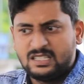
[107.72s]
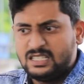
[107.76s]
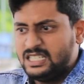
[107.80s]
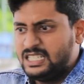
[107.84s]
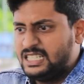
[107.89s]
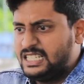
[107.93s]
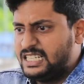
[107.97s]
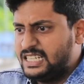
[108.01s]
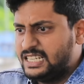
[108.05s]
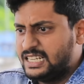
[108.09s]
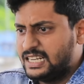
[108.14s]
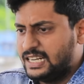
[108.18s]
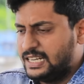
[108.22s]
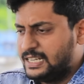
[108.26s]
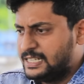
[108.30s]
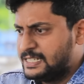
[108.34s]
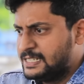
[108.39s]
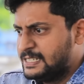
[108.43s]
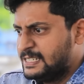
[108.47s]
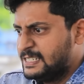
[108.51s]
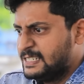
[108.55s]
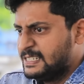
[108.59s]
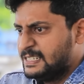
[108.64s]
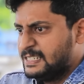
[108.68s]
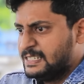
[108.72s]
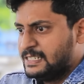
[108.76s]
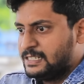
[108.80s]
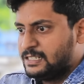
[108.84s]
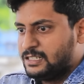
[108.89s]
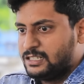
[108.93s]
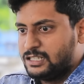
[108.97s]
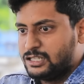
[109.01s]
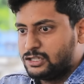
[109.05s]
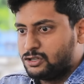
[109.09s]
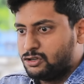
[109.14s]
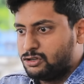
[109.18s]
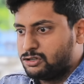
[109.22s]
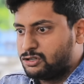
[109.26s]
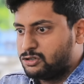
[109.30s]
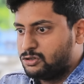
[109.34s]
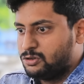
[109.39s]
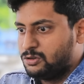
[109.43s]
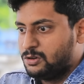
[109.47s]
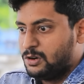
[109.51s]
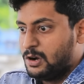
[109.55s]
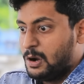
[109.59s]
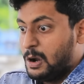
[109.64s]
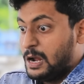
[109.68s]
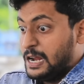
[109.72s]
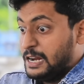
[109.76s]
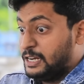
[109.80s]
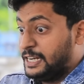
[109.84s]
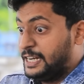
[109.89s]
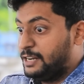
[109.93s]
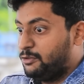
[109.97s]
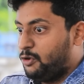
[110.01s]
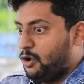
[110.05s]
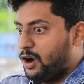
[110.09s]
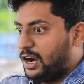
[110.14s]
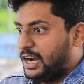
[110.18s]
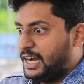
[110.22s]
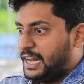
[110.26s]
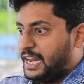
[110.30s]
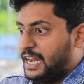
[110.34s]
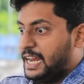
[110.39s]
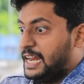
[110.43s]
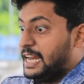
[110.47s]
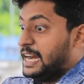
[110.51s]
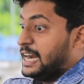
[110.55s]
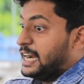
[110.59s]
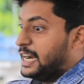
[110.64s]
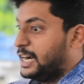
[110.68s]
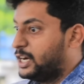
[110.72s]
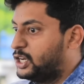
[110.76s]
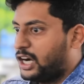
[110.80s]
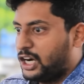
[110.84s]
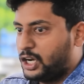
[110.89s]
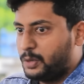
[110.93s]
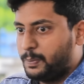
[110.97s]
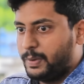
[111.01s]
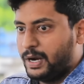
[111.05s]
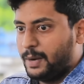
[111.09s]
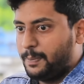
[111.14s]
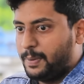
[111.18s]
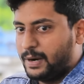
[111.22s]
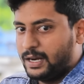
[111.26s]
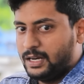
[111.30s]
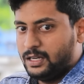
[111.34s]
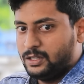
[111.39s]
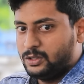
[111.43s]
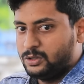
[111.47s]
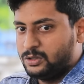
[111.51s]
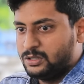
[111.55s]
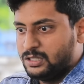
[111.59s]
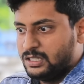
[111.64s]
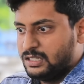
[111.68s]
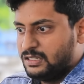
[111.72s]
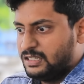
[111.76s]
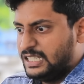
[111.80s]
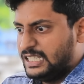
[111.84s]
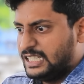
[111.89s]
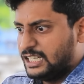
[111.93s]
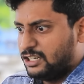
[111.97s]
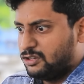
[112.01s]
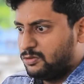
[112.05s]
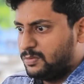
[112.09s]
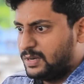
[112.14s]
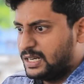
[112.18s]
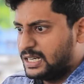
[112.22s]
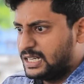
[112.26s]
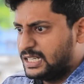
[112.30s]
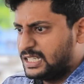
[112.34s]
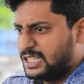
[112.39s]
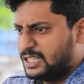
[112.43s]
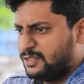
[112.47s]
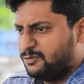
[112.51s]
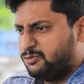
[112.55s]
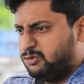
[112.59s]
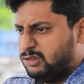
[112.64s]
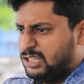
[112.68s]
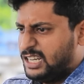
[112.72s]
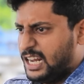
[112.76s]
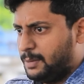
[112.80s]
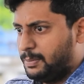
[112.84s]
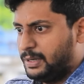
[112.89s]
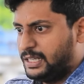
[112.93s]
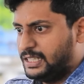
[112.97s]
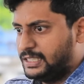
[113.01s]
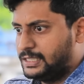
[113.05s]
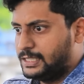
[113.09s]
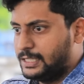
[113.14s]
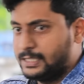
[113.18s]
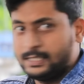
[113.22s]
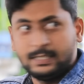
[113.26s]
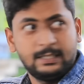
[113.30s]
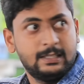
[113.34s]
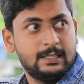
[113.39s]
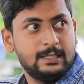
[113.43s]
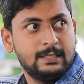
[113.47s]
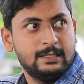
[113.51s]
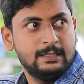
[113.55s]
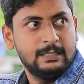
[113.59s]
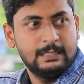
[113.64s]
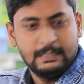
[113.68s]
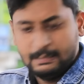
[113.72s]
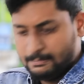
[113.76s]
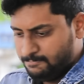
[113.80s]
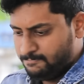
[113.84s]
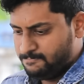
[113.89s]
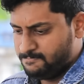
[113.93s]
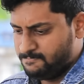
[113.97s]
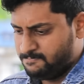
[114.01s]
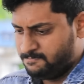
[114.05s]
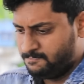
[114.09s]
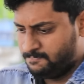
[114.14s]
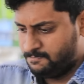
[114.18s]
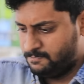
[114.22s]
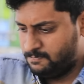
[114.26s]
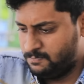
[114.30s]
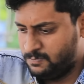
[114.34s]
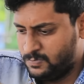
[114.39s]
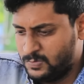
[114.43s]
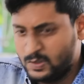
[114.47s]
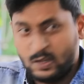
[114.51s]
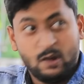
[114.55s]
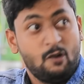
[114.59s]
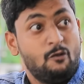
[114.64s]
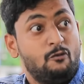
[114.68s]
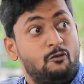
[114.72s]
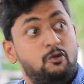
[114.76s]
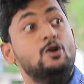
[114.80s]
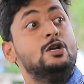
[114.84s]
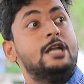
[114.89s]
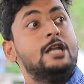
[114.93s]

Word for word: చీచీయా ఈరోజు ఇంటి ఓనర్కి రెంట్ కట్టకపోయినా పర్లేదు ఈ అవమానానికి ఫుల్ ట్యాంక్ పట్టించాల్సిందే ఫుల్